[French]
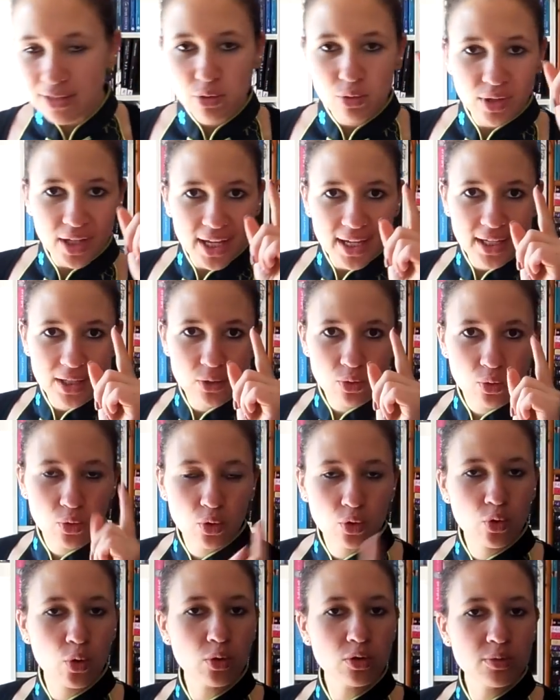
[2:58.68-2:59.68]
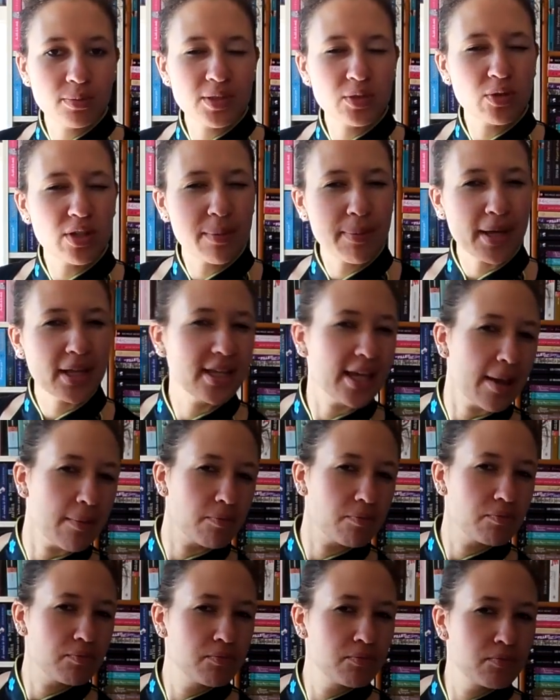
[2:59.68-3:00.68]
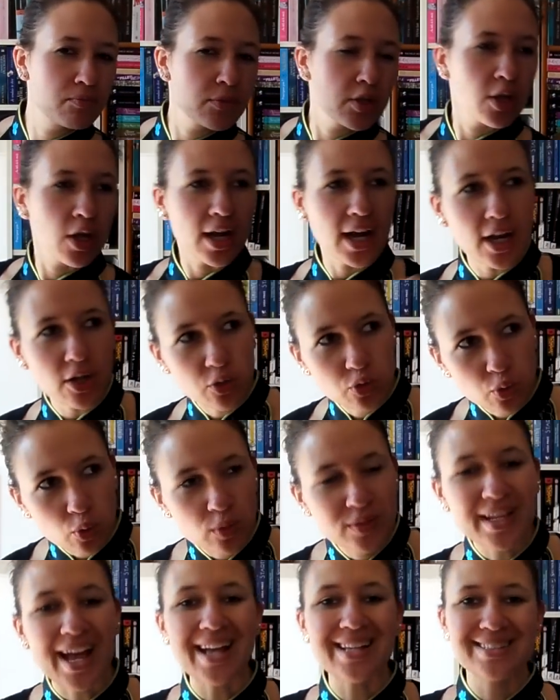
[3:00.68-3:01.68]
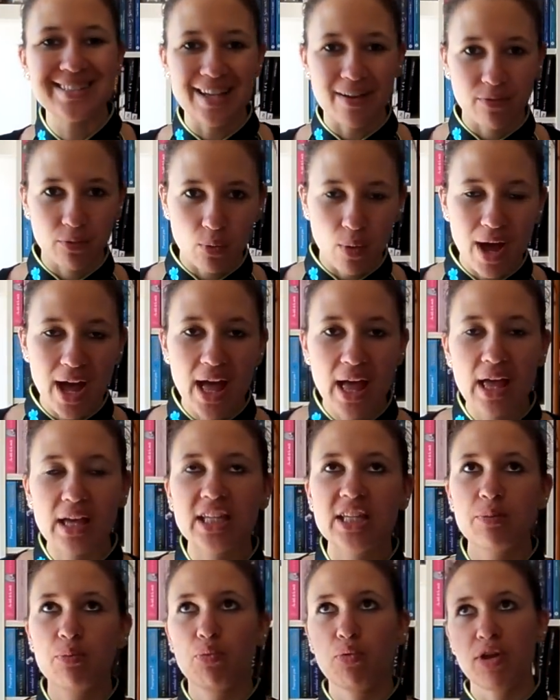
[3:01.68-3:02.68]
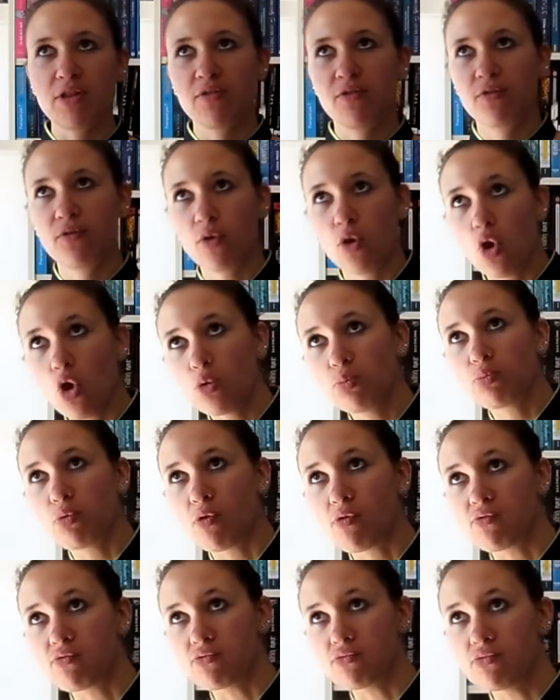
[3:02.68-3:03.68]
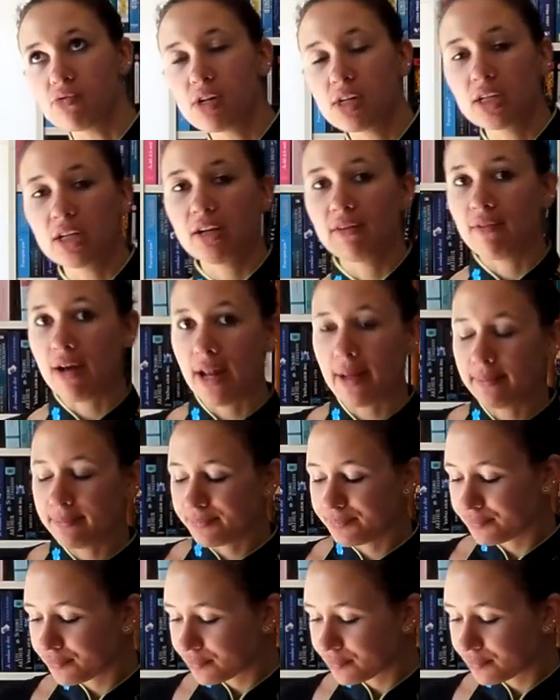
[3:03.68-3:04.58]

c'est une réécriture de conte mais ce n'est pas nier la chose à savoir qui peut être fun pour vous voilà